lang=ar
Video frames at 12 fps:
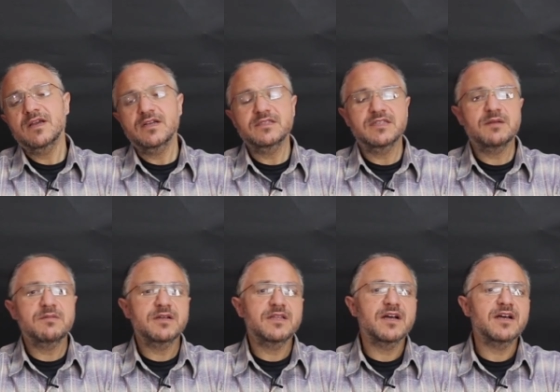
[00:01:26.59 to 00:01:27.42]

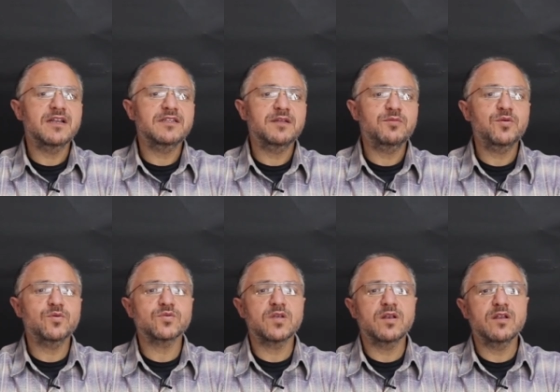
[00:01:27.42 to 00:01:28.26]
عندما دخل
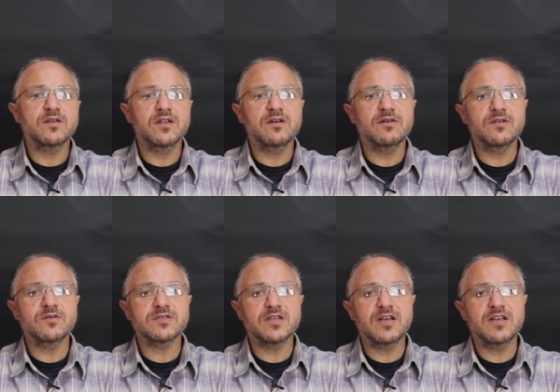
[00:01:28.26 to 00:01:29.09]
النبي صلى الله عليه
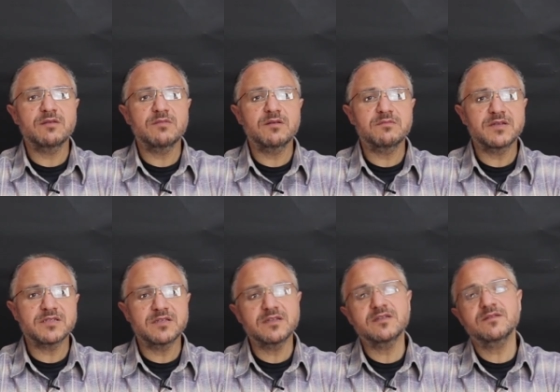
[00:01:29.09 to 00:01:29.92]
وسلم
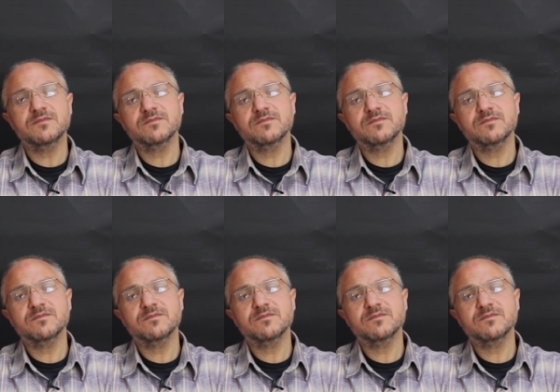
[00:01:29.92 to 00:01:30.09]
المسجد